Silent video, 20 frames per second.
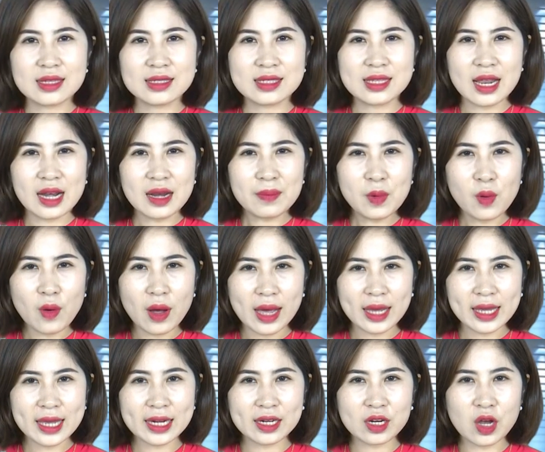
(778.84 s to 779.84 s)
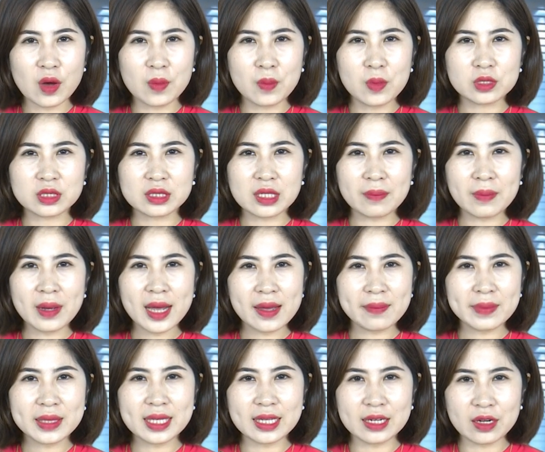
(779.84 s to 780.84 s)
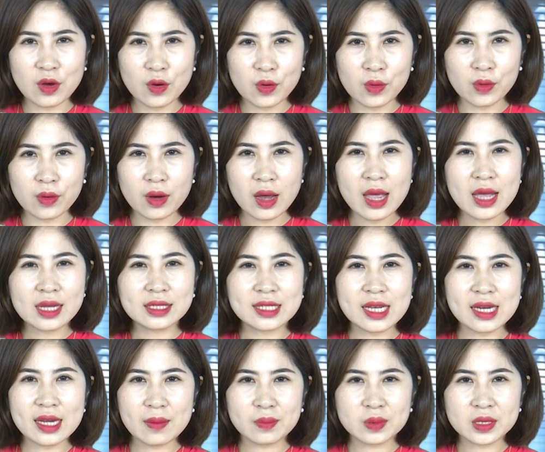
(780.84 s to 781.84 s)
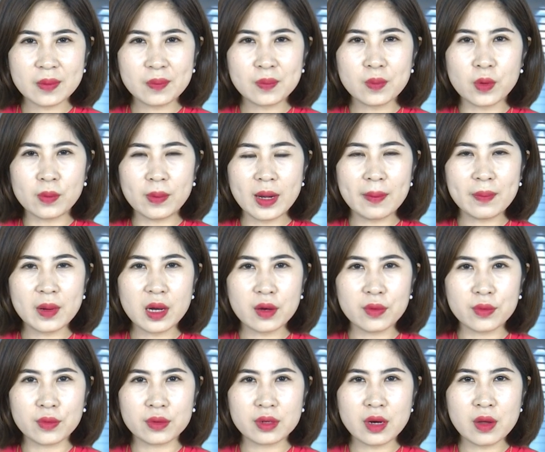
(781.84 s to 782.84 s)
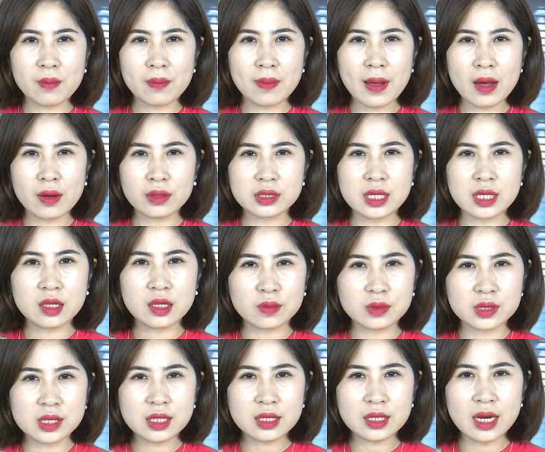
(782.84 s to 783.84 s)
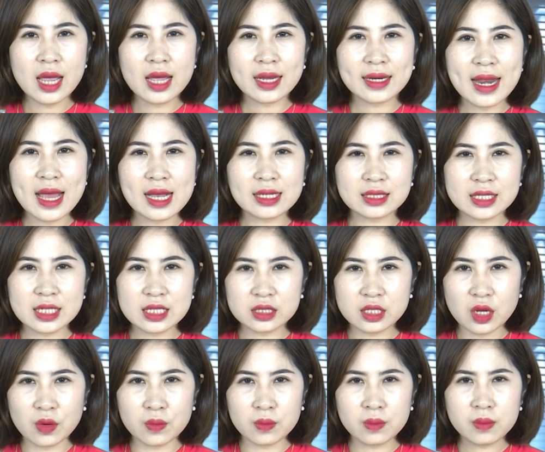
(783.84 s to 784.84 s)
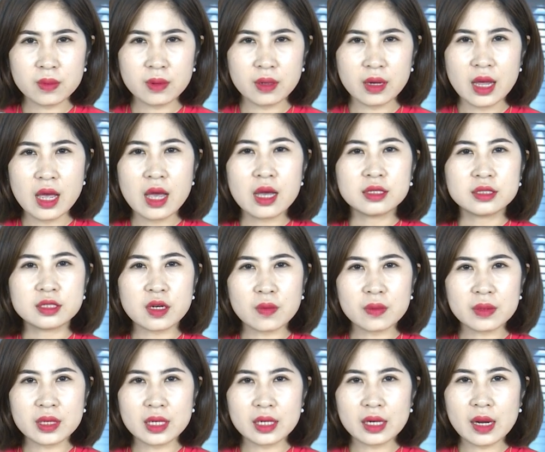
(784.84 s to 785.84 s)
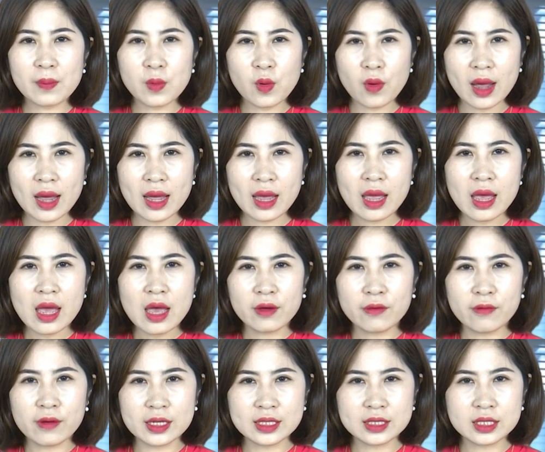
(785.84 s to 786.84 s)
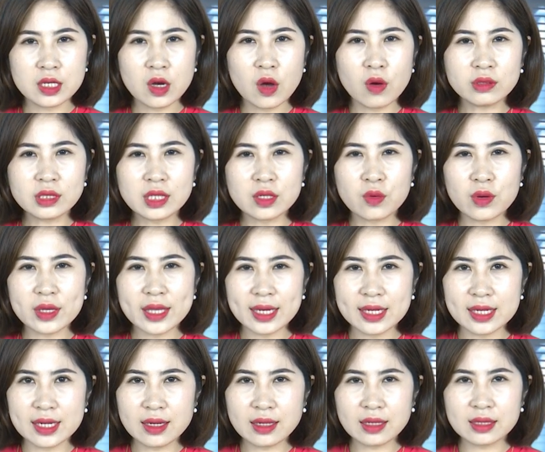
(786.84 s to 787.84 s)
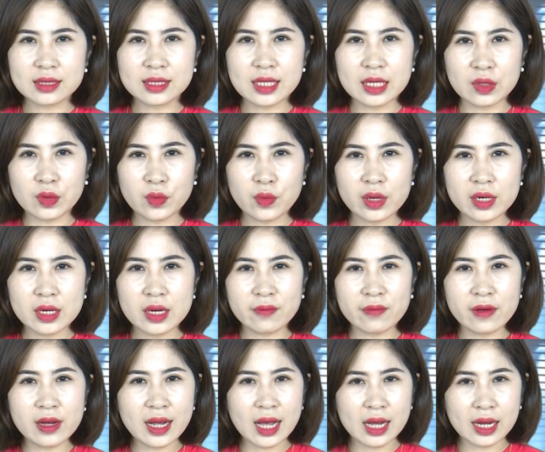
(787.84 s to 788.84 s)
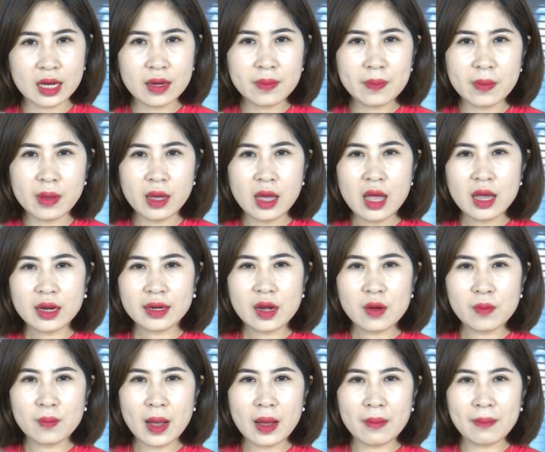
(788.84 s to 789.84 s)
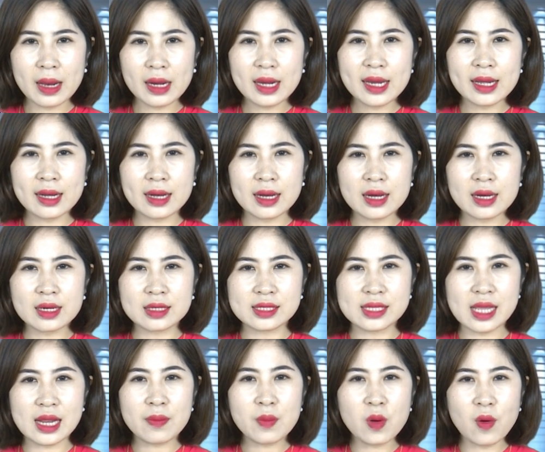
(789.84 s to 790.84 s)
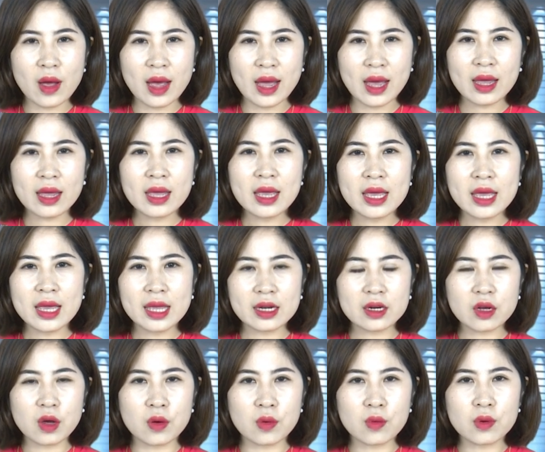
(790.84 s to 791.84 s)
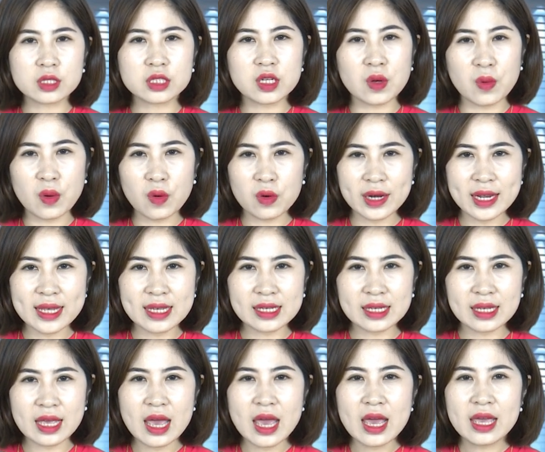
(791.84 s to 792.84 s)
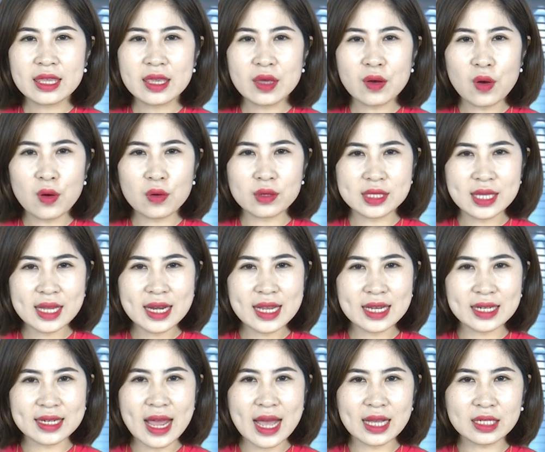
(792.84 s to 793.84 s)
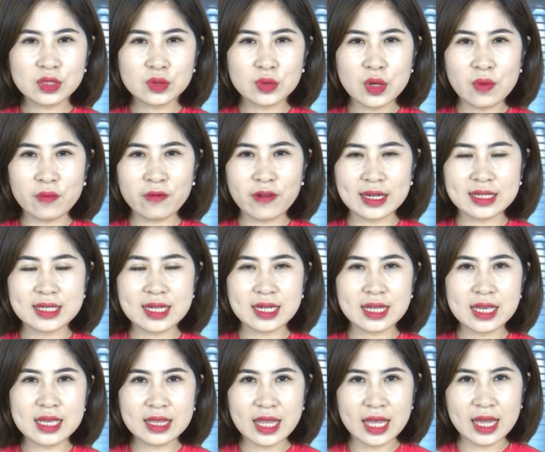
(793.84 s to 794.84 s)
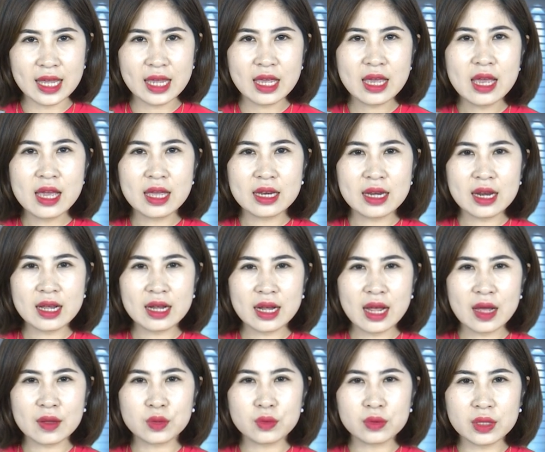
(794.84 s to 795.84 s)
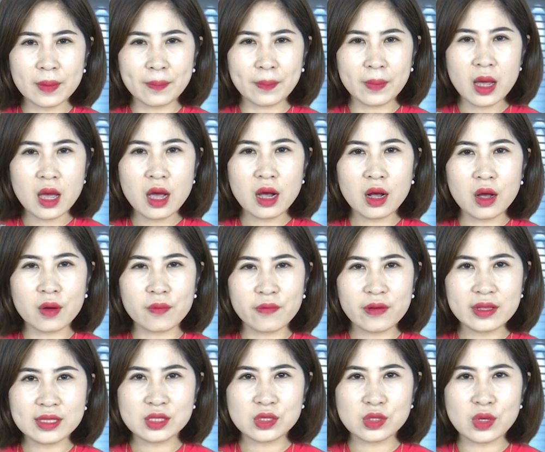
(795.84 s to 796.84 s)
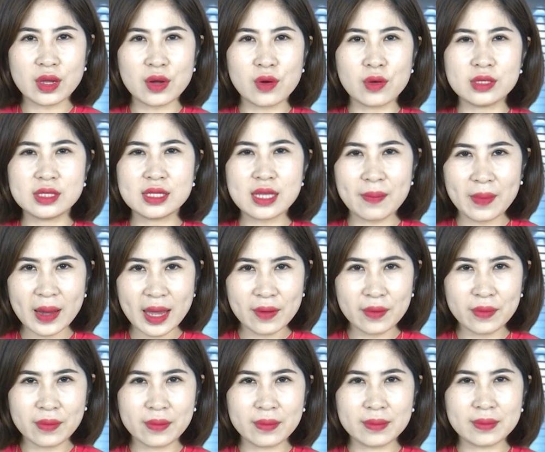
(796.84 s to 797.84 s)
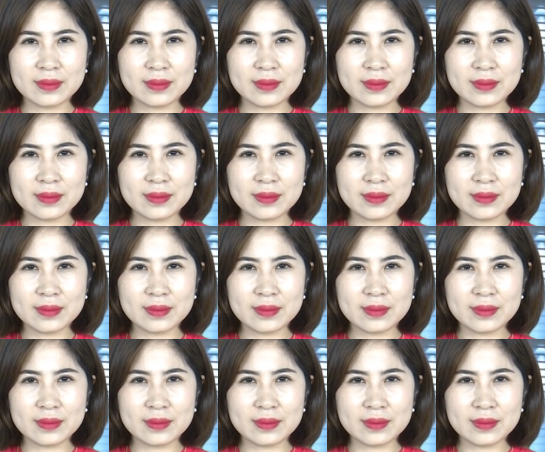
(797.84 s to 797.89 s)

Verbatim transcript: Xã Lâm Hóa hiện có 129 hộ trên 545 khẩu đồng bào tộc chất đang sinh sống. Trong những năm qua, với sự hỗ trợ của nhà nước, chính quyền địa phương cả cấp, đồng bào Mã Liền ở xã Lâm Hóa hiện có cuộc sống ổn định, nhiều hộ gia đình đã chủ động phát triển kinh tế, nâng cao thu nhập, góp phần xóa đói giảm nghèo.